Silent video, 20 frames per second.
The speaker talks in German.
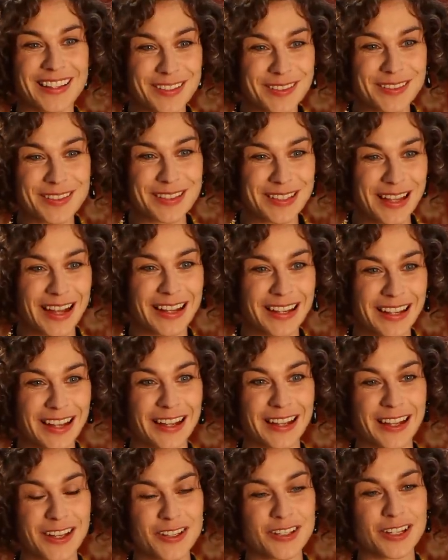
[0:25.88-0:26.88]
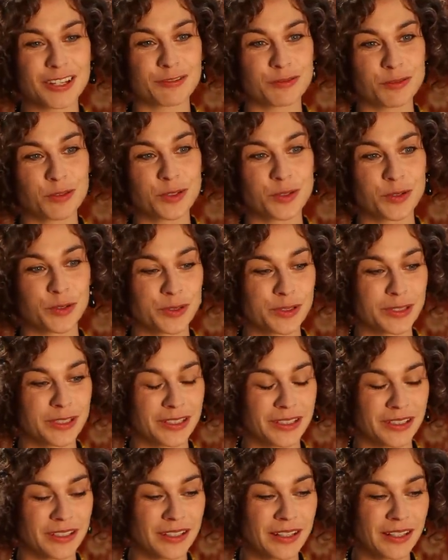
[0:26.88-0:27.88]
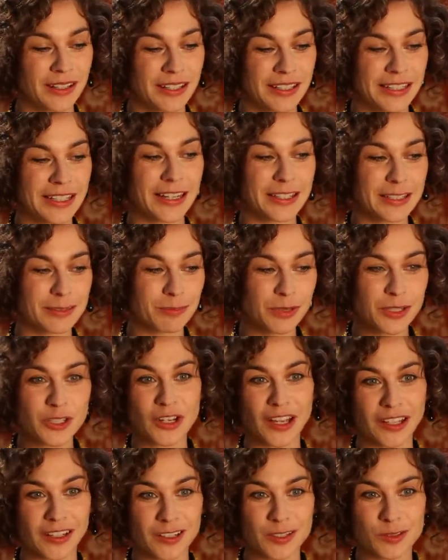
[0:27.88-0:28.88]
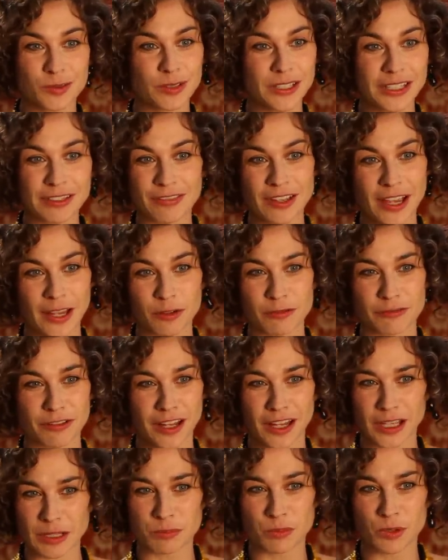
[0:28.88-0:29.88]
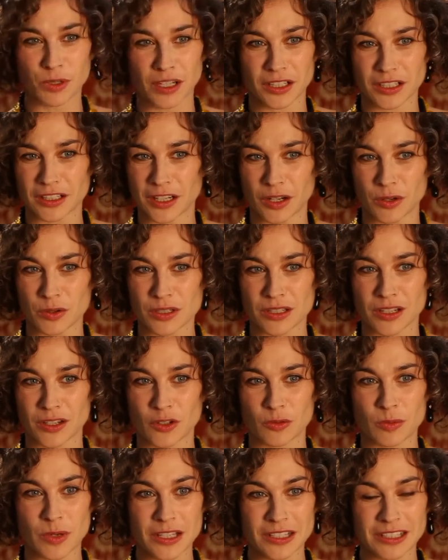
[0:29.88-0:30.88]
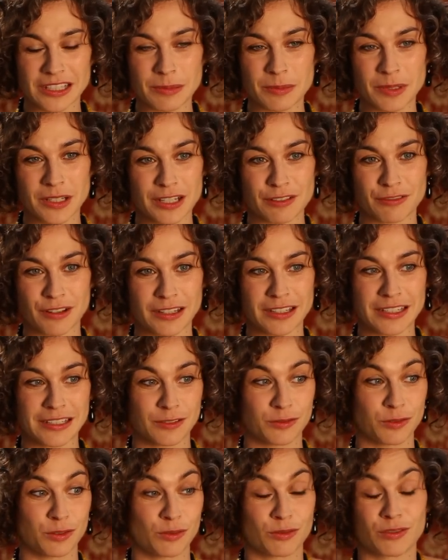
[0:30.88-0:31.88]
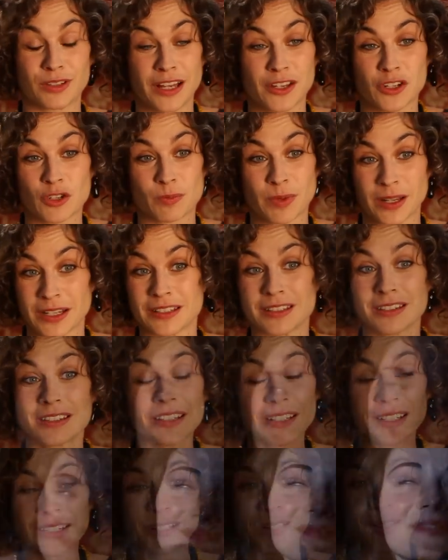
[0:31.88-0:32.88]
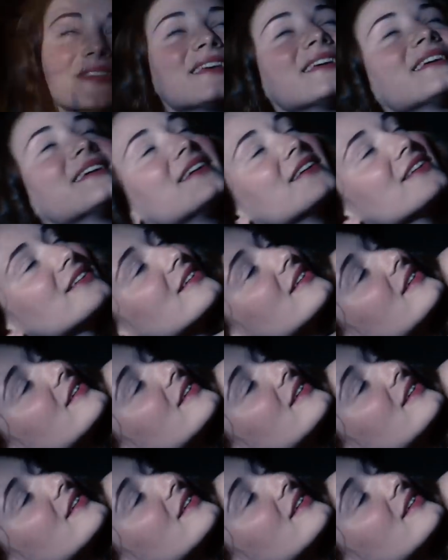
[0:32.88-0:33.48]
sozusagen engagiert wurde und äh, die ganzen Mitschreiter, die Kollegen wie Heino Ferch, Burkhard Klausner, Thomas Thieme, das fand ich natürlich total spannend. Ich würde es nicht unbedingt